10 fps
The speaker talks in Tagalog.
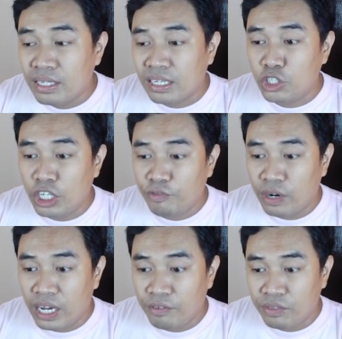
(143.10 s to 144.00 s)
Nag
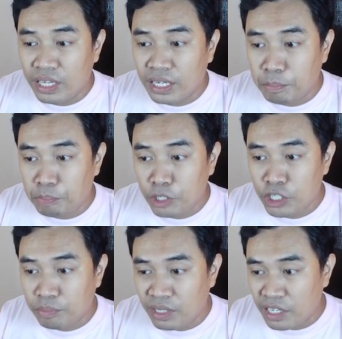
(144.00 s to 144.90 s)
g5, then nag
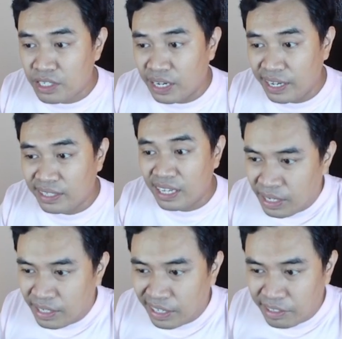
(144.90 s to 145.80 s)
bishop takes knight.
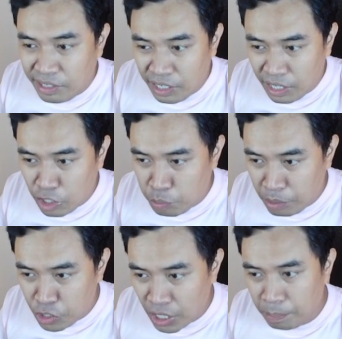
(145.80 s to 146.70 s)
Nag d takes
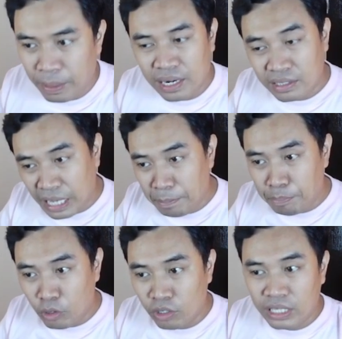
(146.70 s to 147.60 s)
bishop para
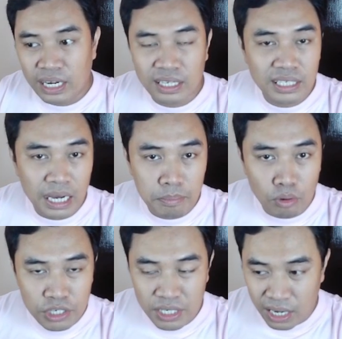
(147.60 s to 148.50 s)
tempo, talagang
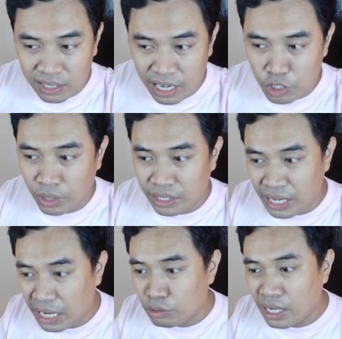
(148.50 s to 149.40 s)
nakabukas na ang light square
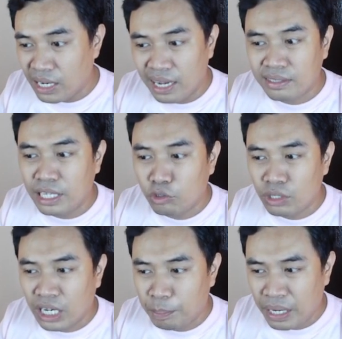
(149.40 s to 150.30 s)
diagonal at dito
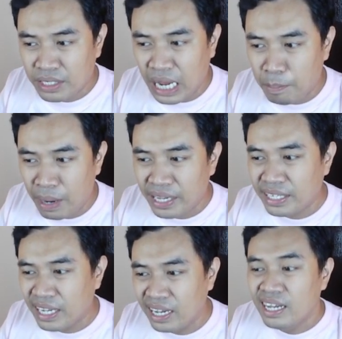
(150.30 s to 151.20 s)

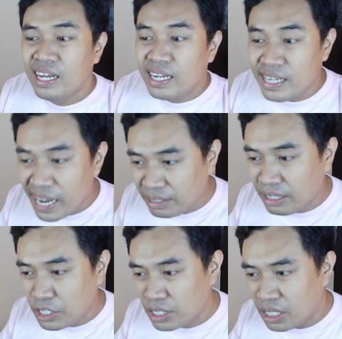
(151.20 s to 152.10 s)
nakipagsabayan na knight
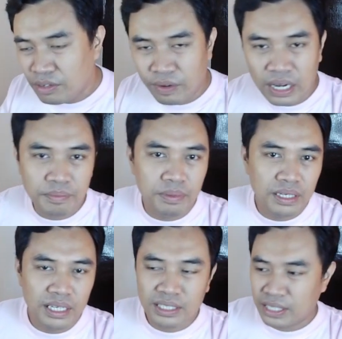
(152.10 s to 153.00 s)
takes g5.
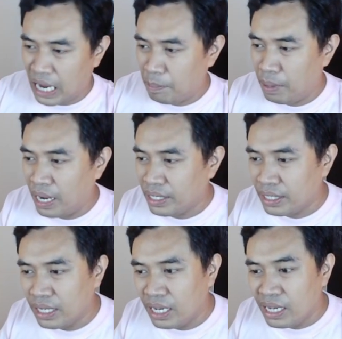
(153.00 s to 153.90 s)
Ayan,
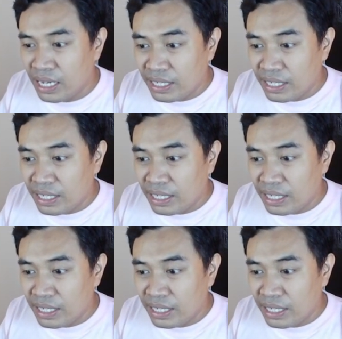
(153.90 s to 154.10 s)
sabayan na.